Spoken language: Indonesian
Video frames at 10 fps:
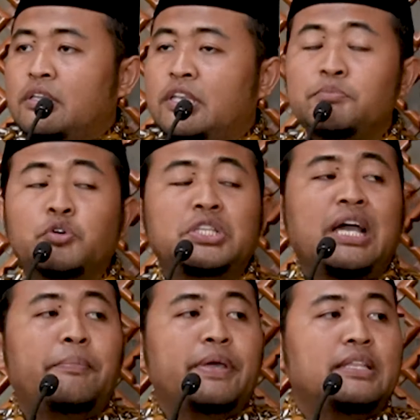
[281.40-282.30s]
Ini bukti
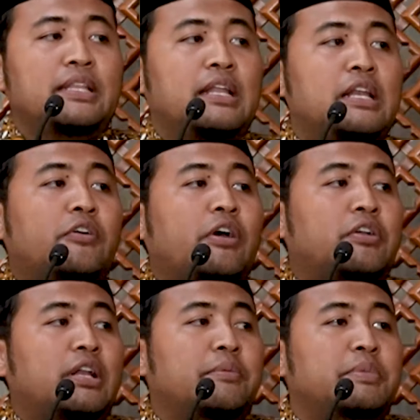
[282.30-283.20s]
apa yang telah dilakukan
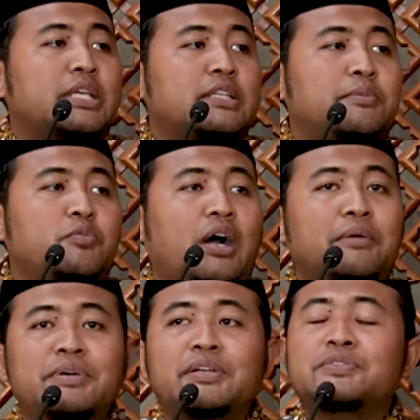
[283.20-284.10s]
oleh Nabi kita
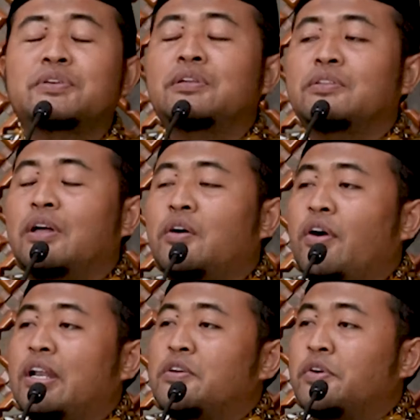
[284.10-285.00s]
Muhammad Sallallahu
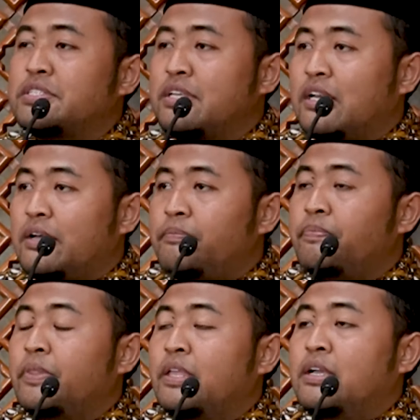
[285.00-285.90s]
Alaihi
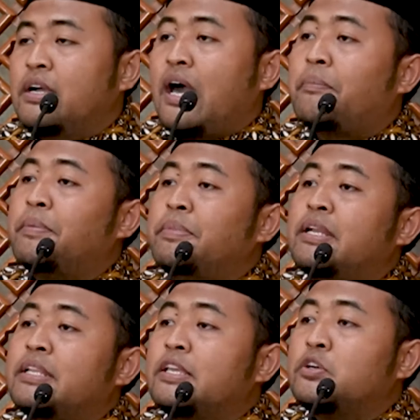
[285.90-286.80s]
Wasallam apabila
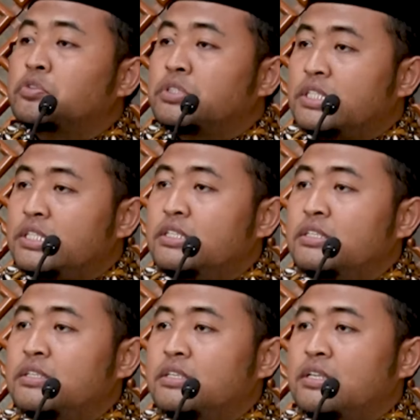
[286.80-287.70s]

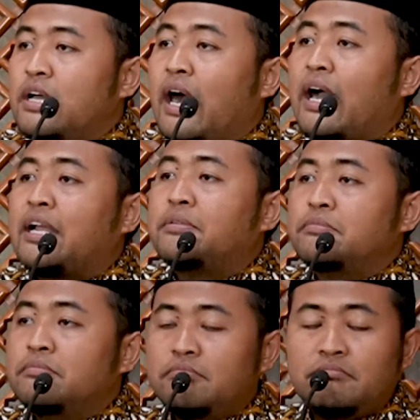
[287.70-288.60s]
diikuti akan
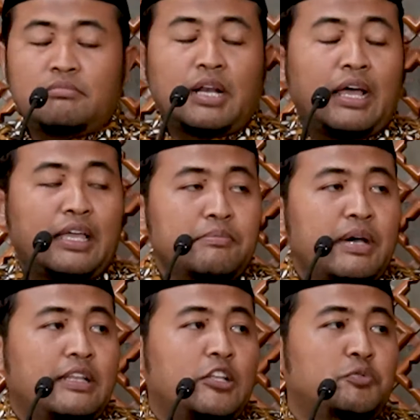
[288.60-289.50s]

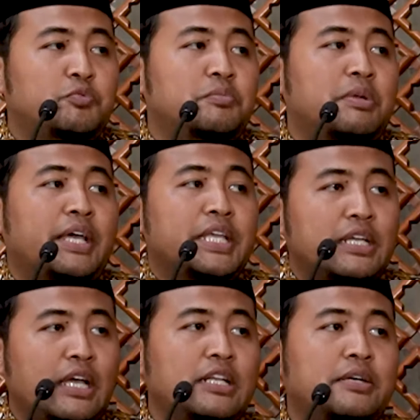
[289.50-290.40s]
berakibat ataupun
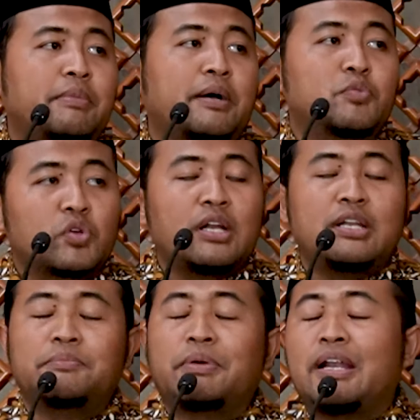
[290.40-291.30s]
melahirkan kemakmuran
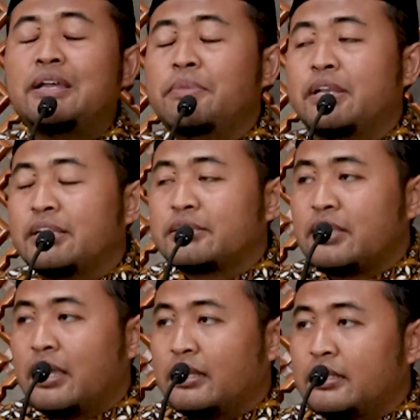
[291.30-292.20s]
dan peradaban yang
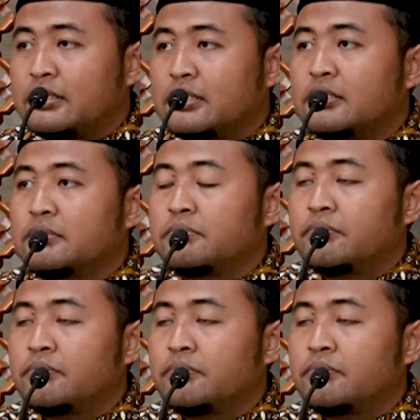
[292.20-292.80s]
sangat tinggi.